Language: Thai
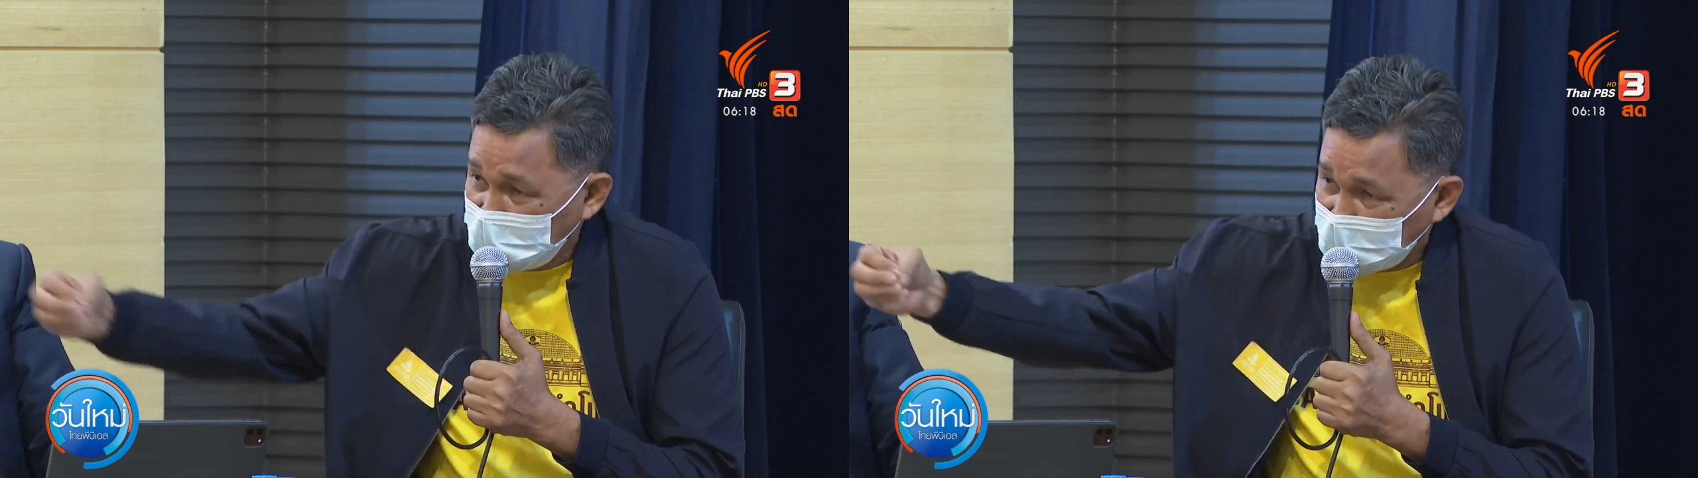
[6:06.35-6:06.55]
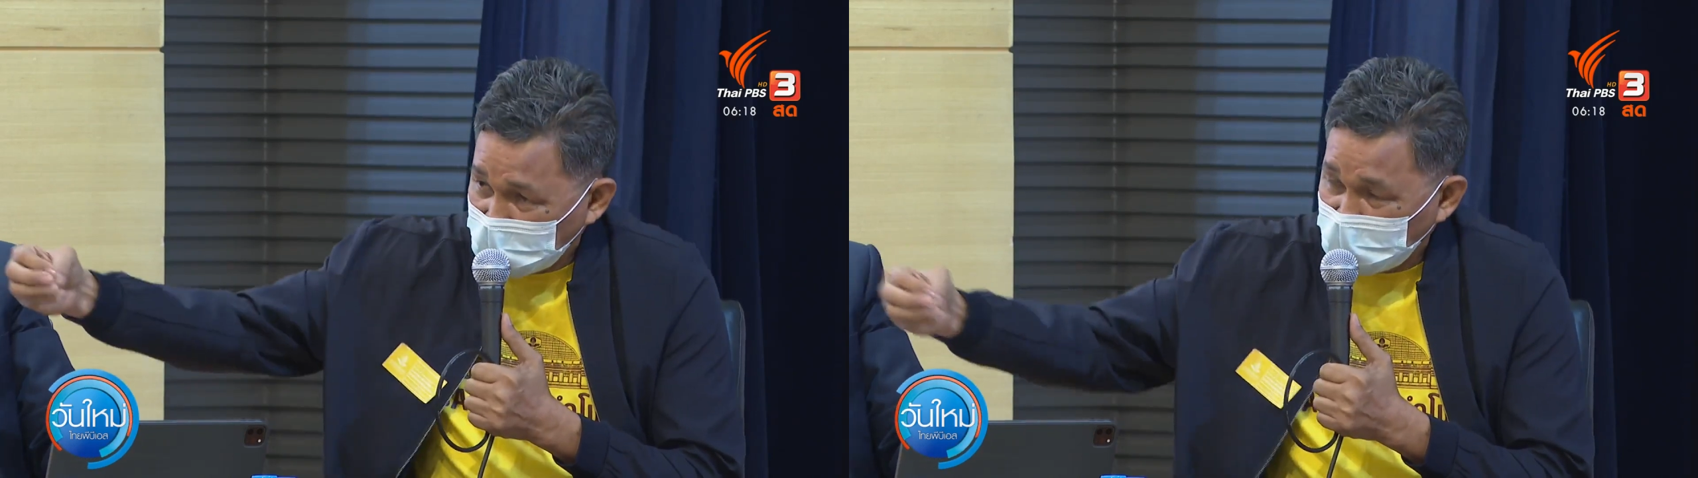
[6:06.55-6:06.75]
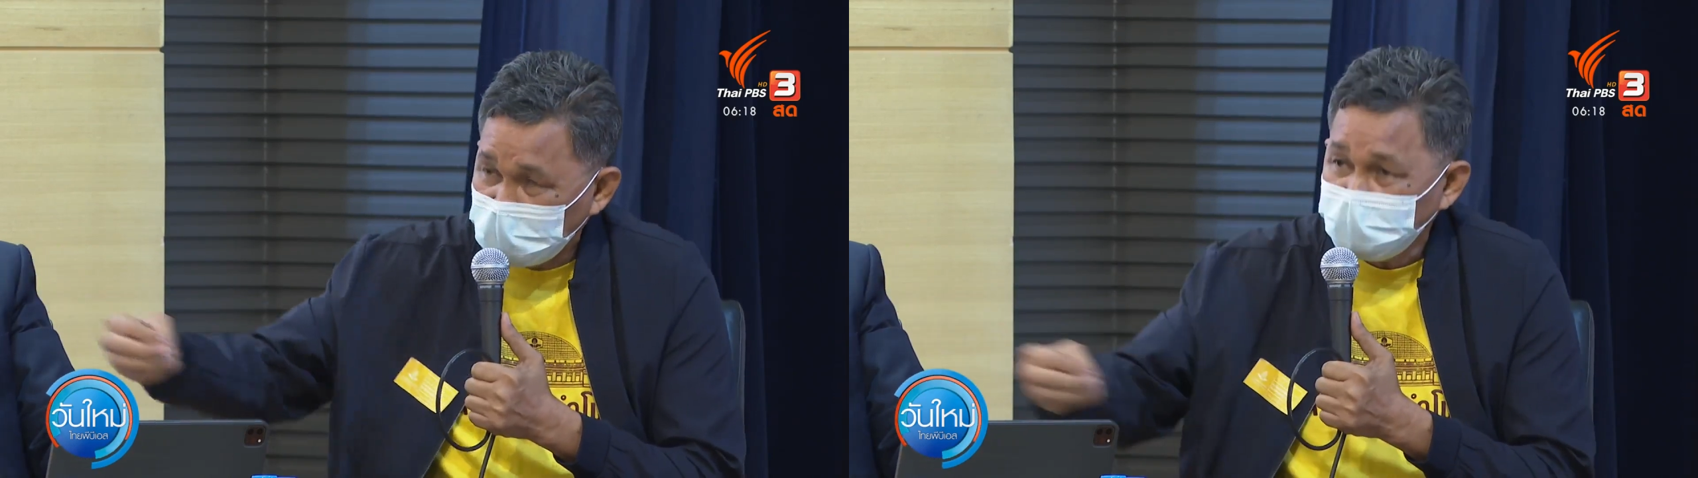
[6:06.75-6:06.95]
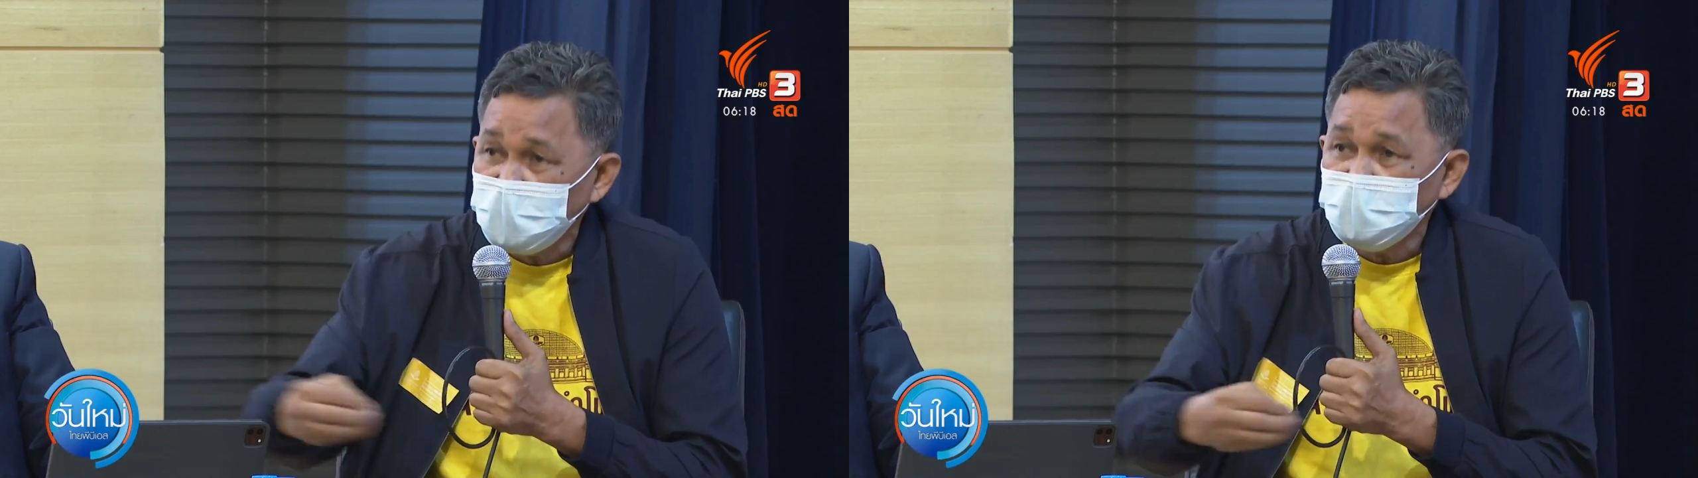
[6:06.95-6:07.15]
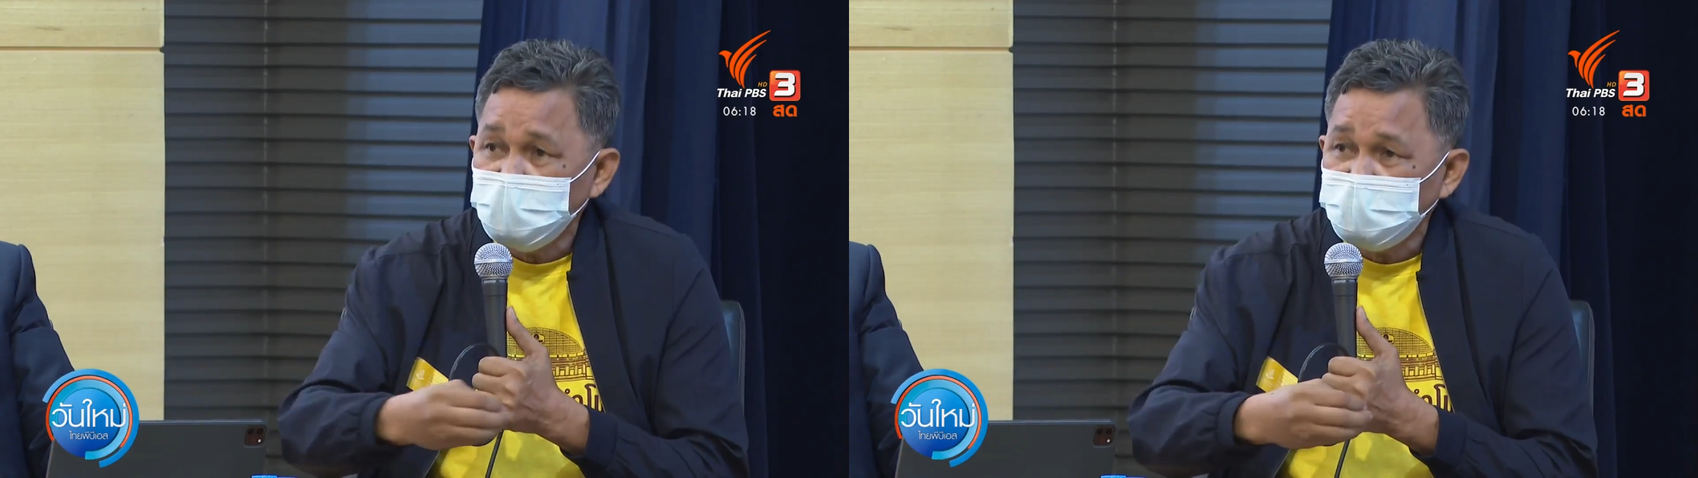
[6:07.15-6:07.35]
งมีกระบวนรถไฟ
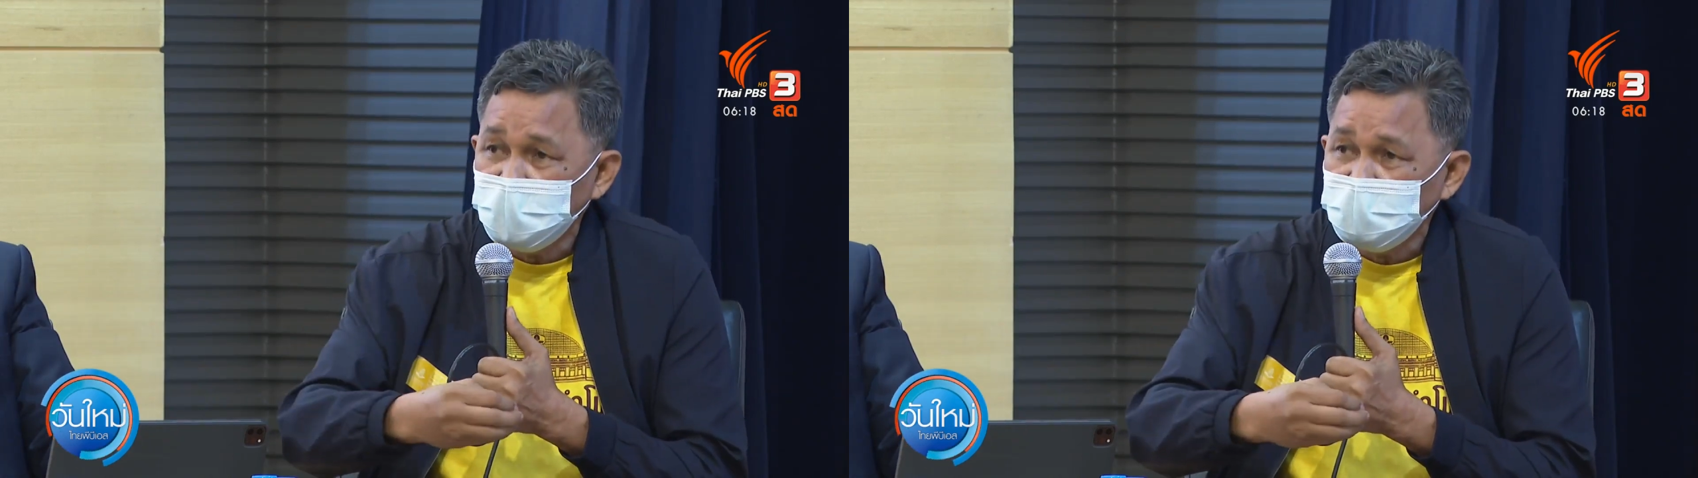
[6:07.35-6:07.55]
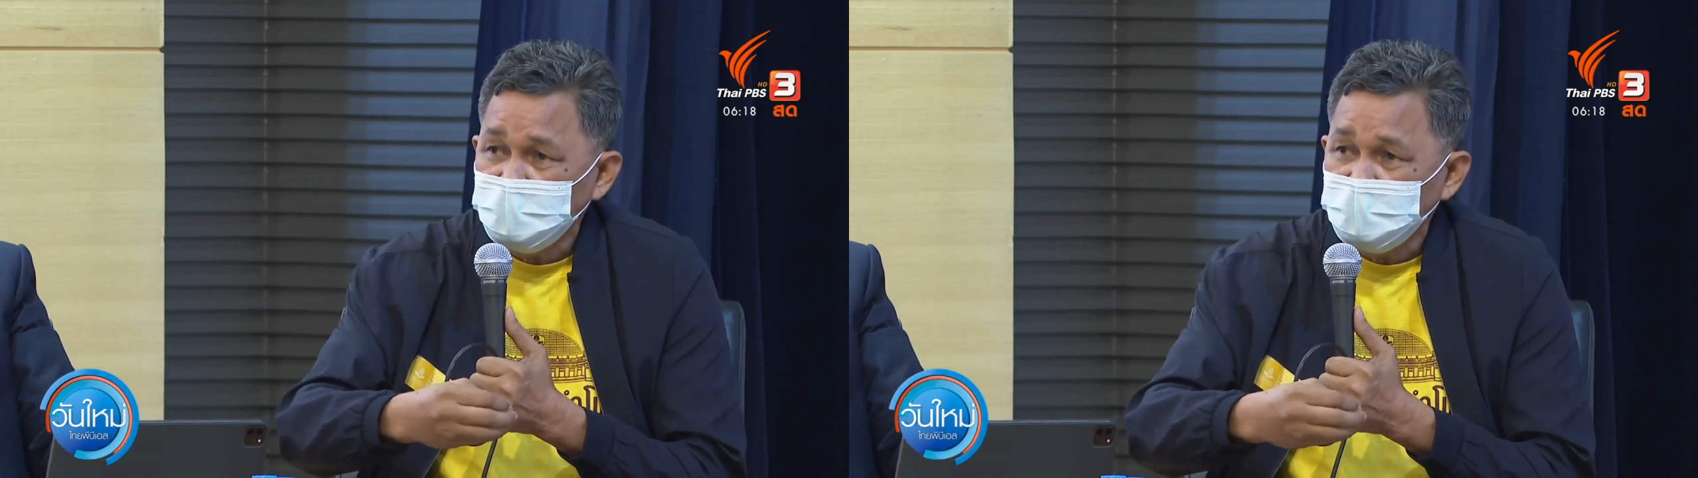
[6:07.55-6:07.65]
เข้าไป